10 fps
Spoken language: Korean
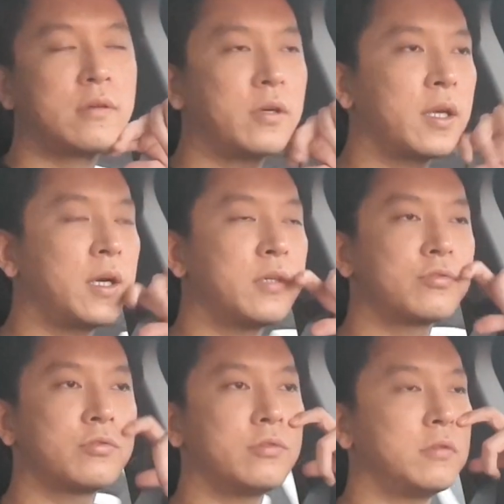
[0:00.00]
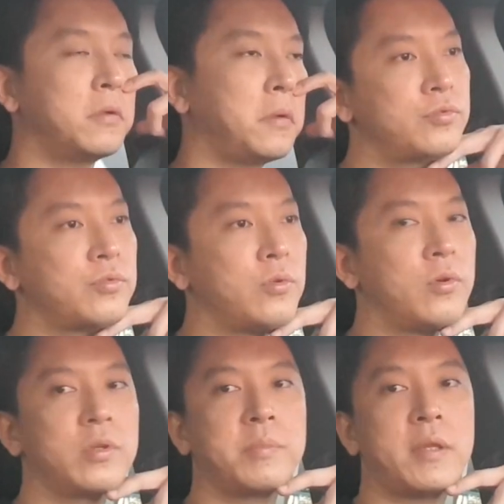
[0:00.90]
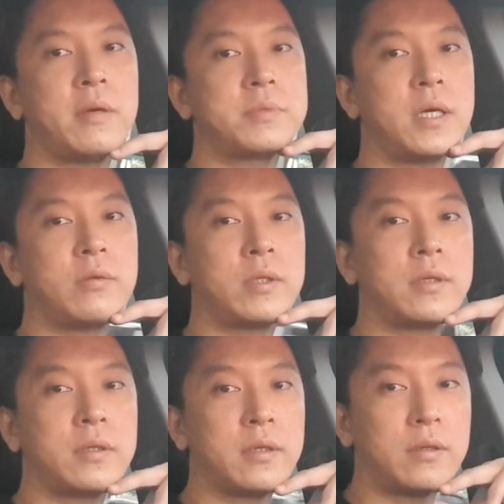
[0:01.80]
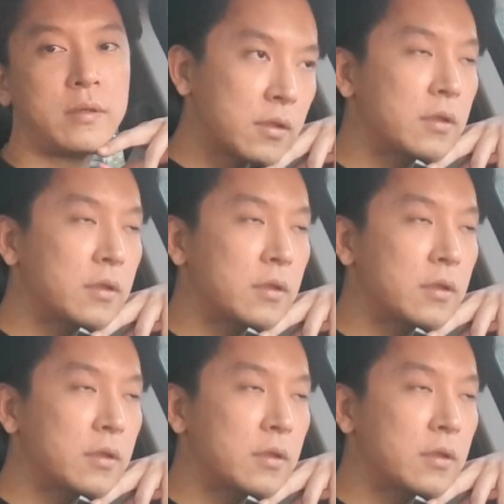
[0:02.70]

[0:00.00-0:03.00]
거기 가가지고 중공공업 임대사업자 하러 왔다 그래요